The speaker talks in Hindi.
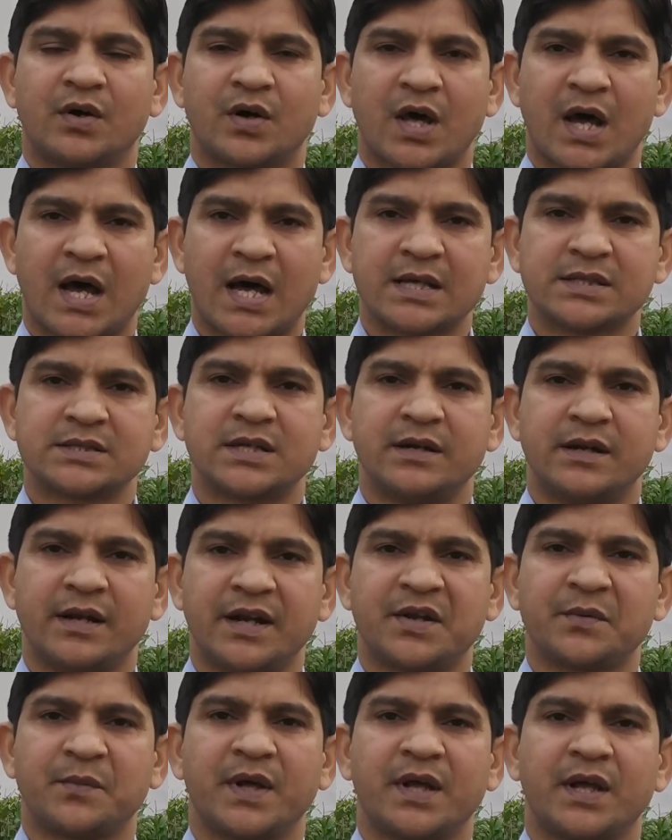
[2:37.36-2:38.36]
और आज की
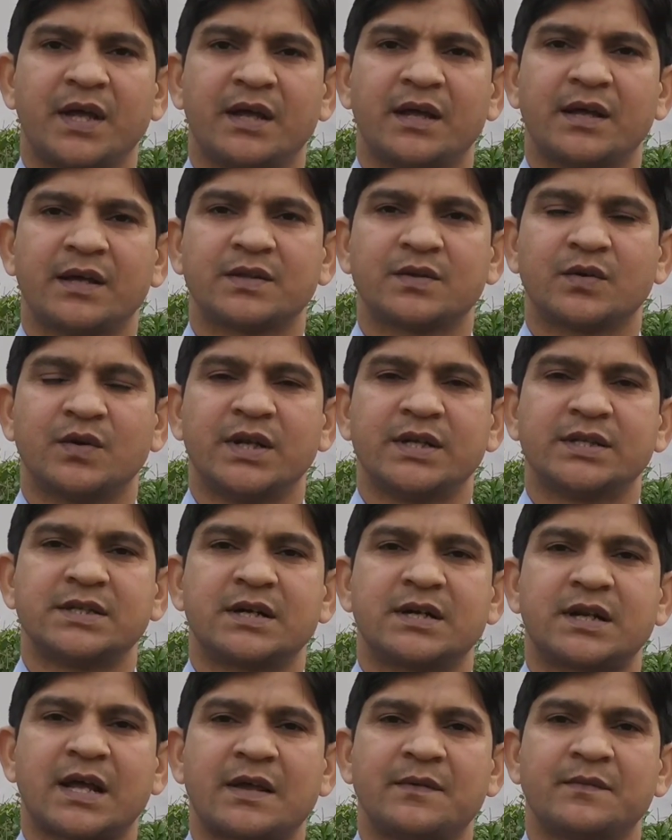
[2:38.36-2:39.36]
डेट में तो
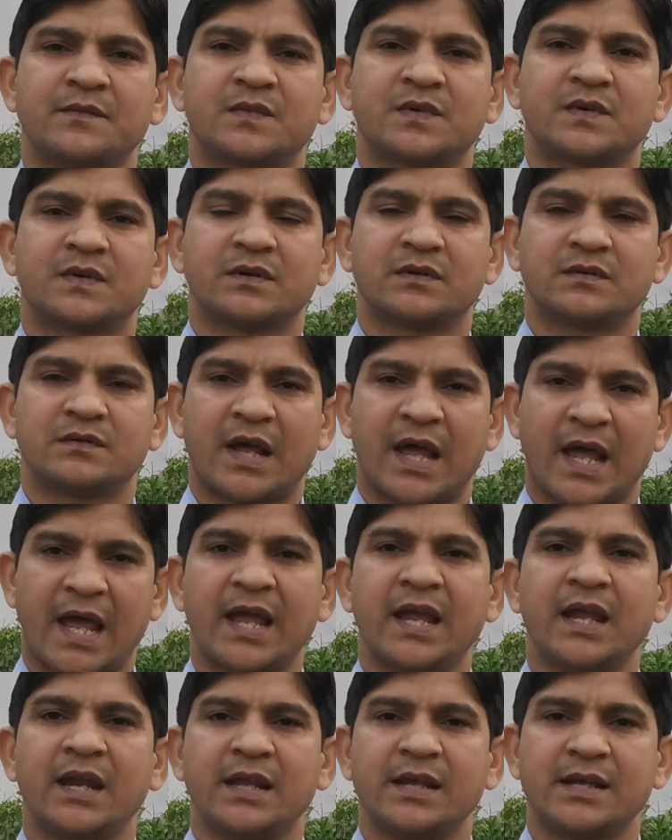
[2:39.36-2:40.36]
लेज़र टाइम
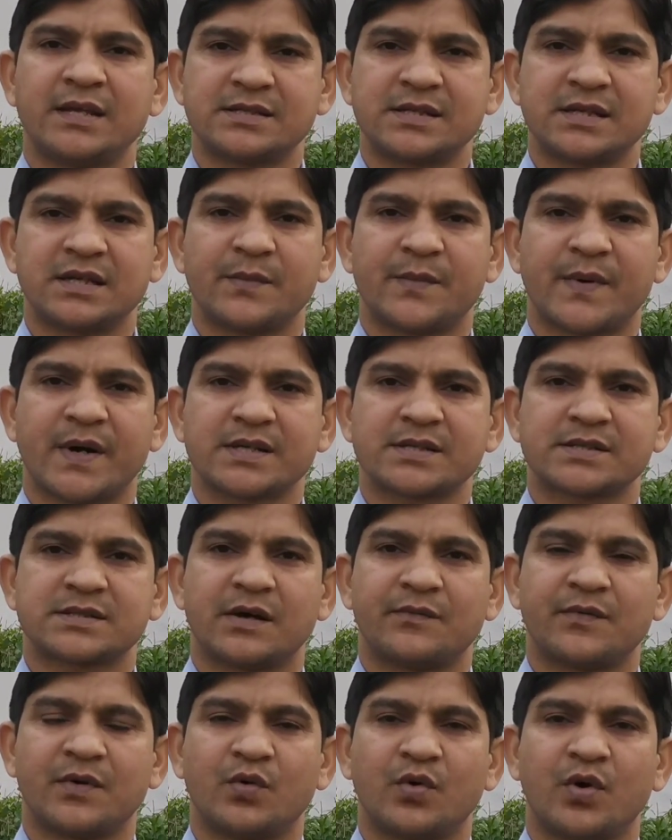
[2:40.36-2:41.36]
है ही नहीं किसी के पास
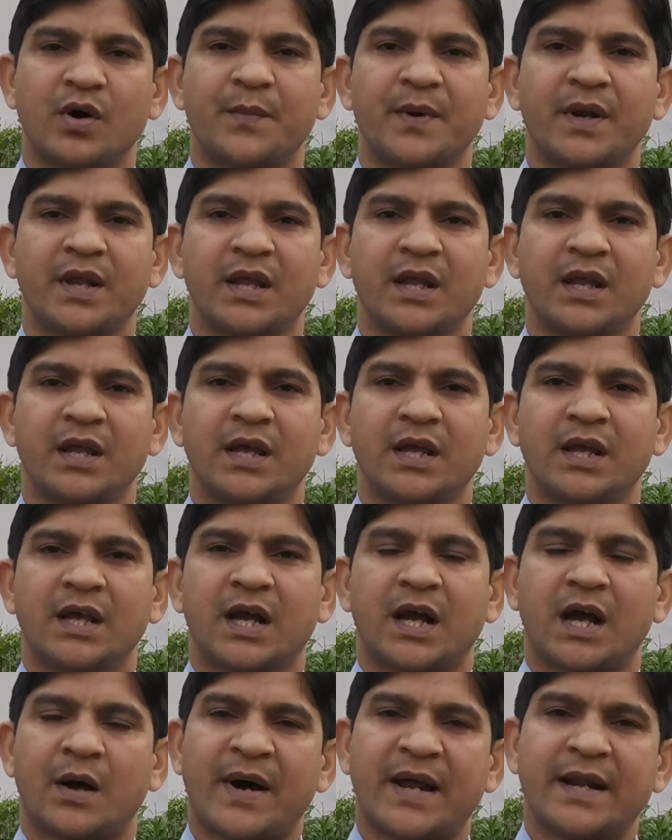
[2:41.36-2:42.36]
सब लोग अपने
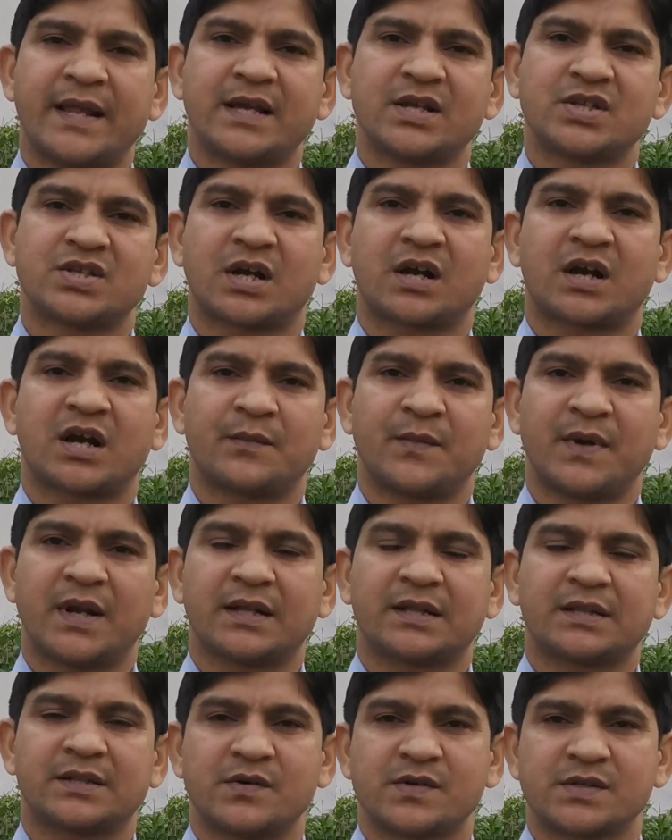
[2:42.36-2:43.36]
कमाने के चक्कर में
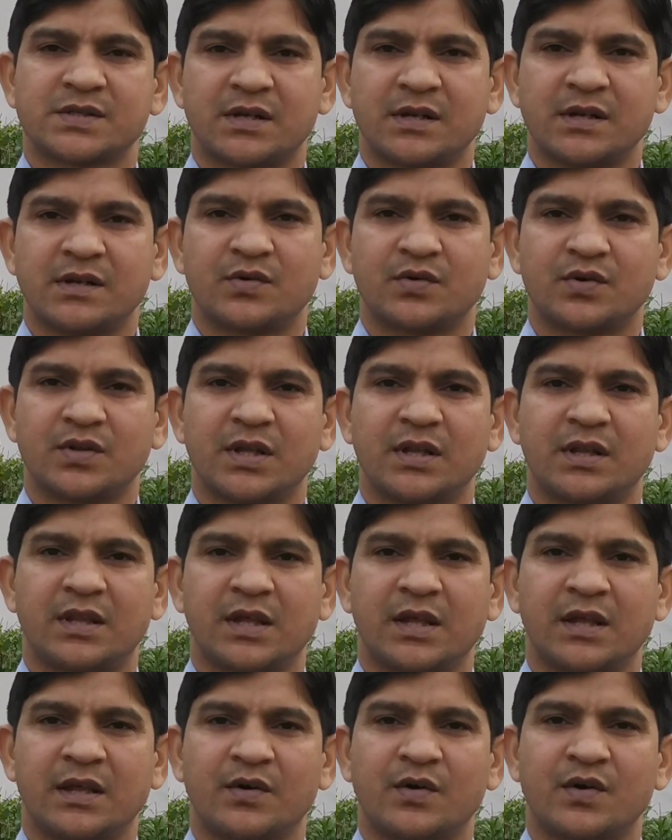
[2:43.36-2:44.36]
लगते हैं और शरीर खो देते
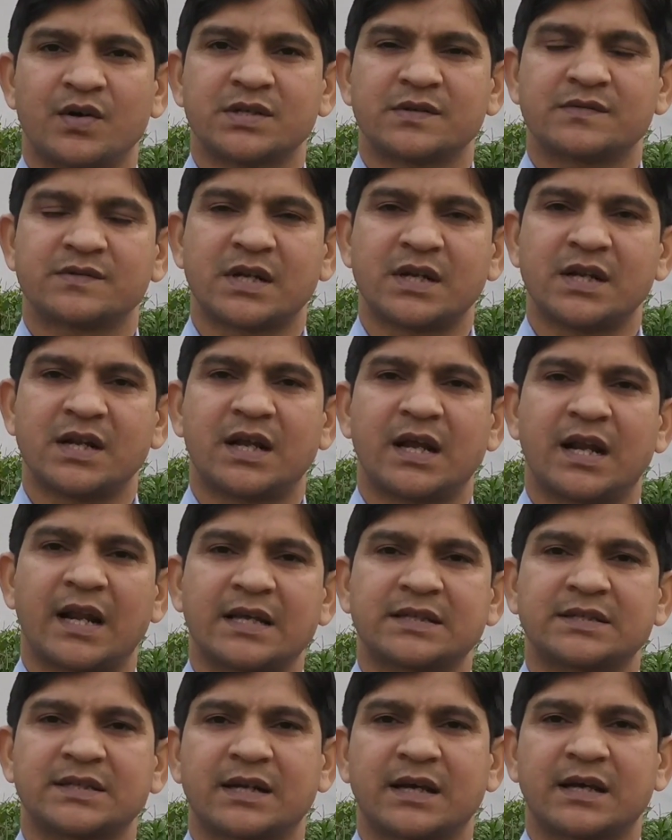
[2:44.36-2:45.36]
हैं और जब शरीर का
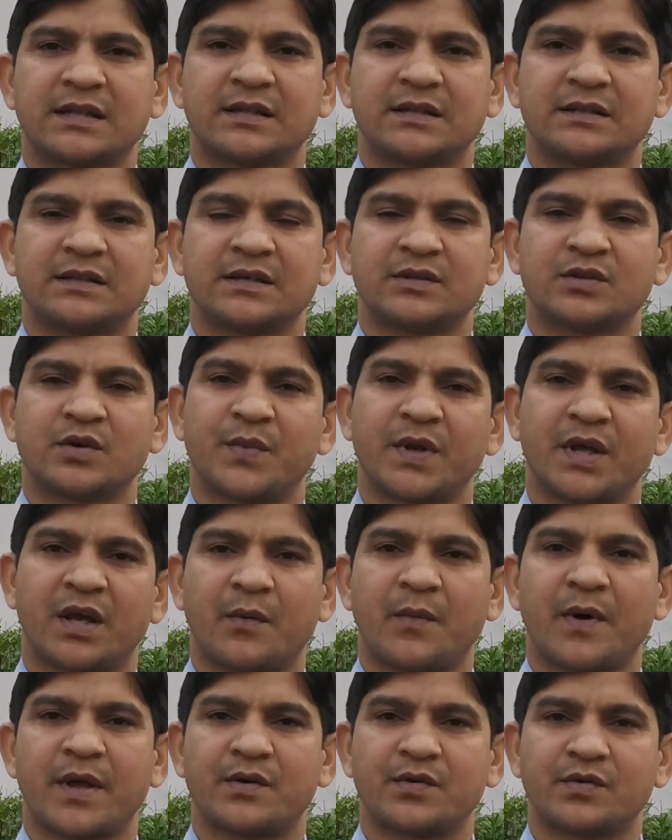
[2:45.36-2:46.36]
इलाज करा देते हैं तो अपनी
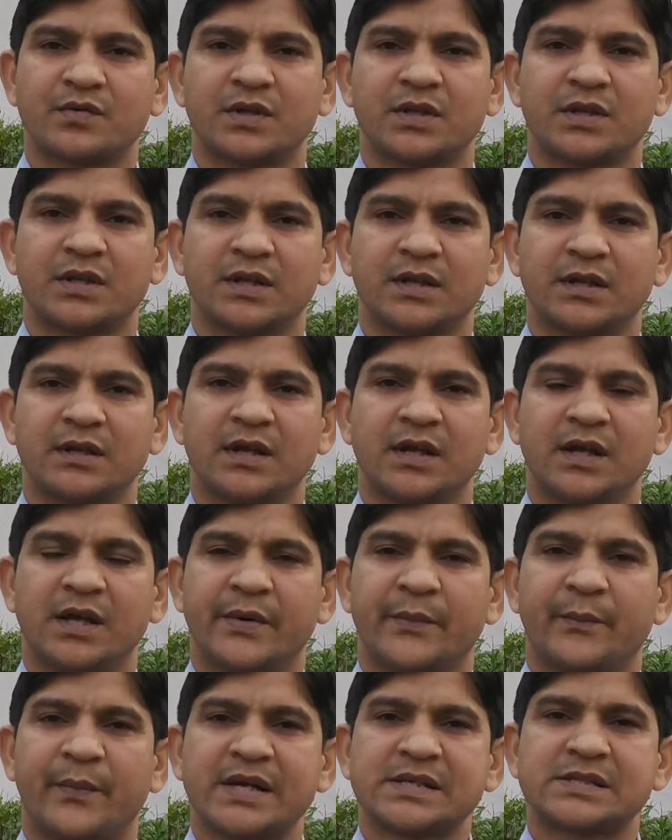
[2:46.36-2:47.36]
कमाई खो देते हैं
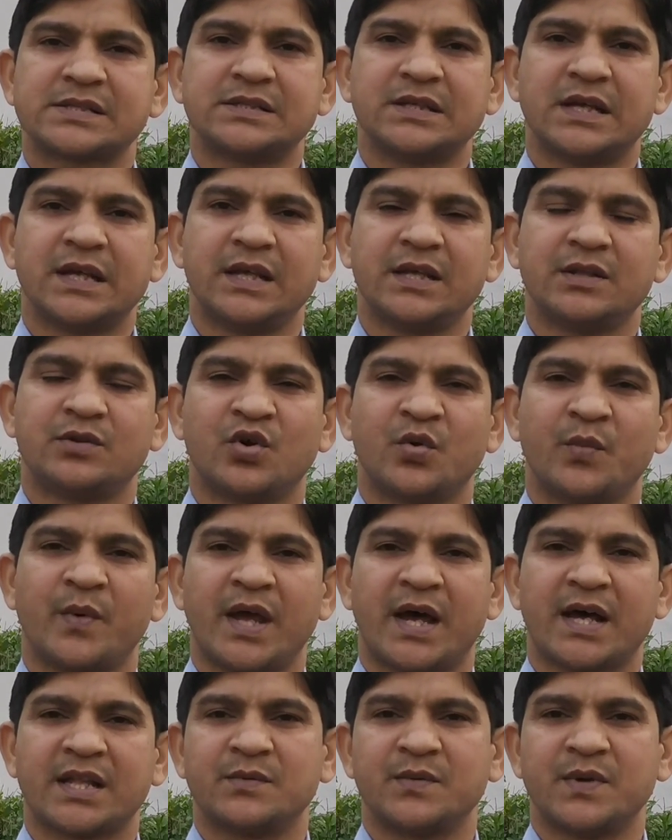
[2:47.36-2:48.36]
बस यही धुन
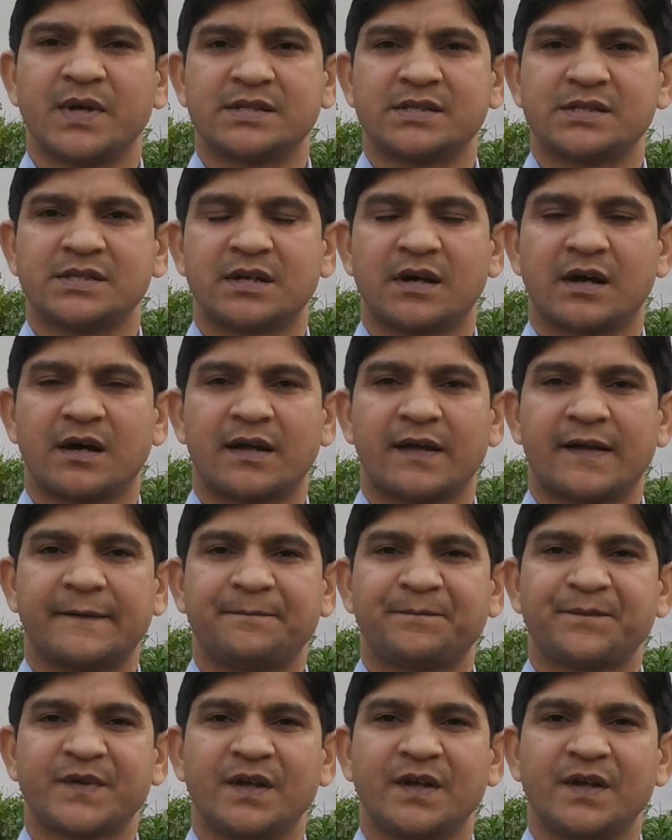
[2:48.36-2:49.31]
में आदमी आज जी रहा है